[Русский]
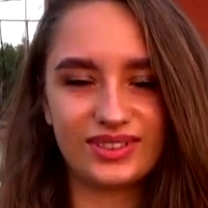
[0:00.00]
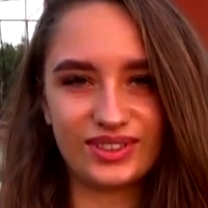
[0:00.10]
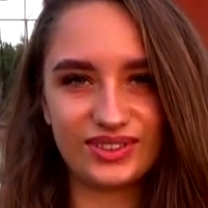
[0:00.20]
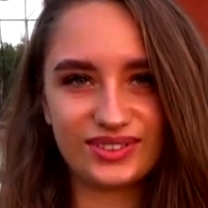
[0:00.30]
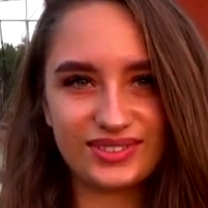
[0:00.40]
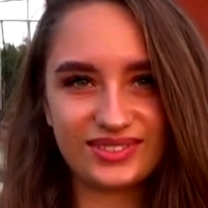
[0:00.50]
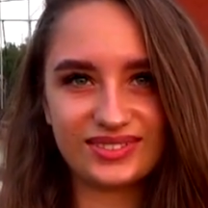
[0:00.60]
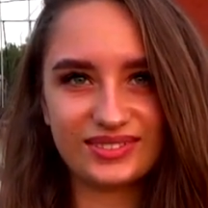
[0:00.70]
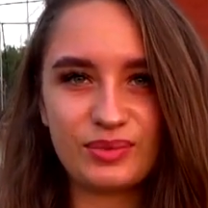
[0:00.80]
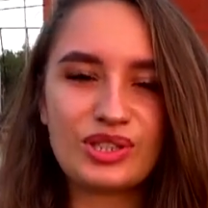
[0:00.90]
Нет.
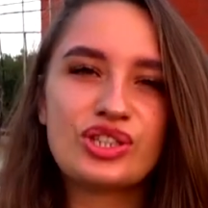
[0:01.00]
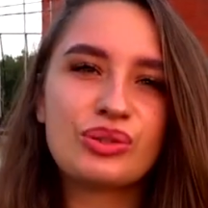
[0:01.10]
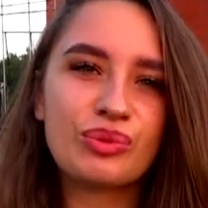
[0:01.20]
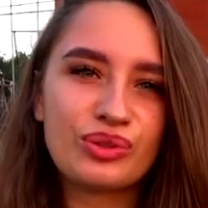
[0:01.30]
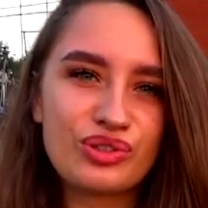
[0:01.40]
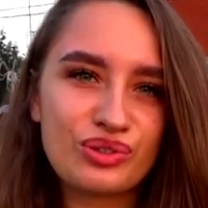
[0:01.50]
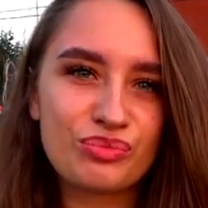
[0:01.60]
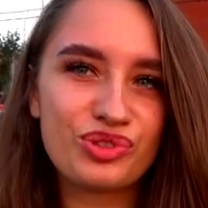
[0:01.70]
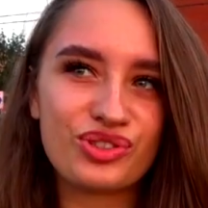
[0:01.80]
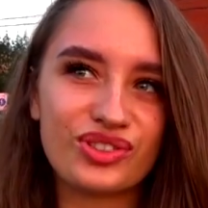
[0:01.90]
У меня слишком хороший
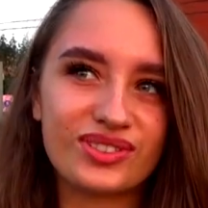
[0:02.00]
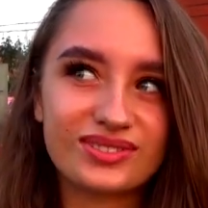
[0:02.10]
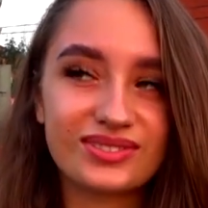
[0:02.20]
мужчина.